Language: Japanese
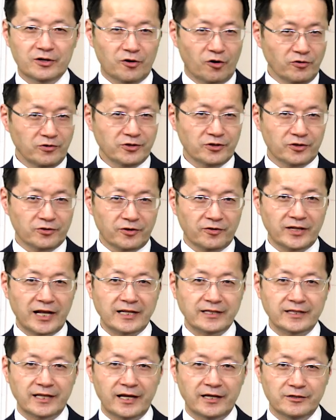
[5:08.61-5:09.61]
根拠と
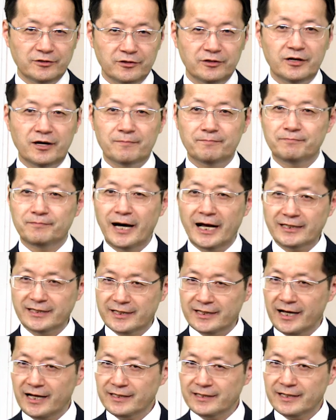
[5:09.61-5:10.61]
なっている間
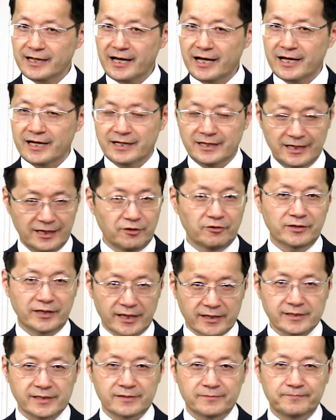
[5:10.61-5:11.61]
違った理論
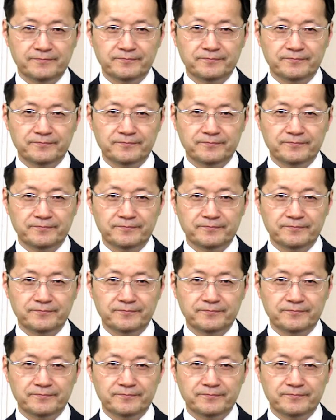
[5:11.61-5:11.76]
です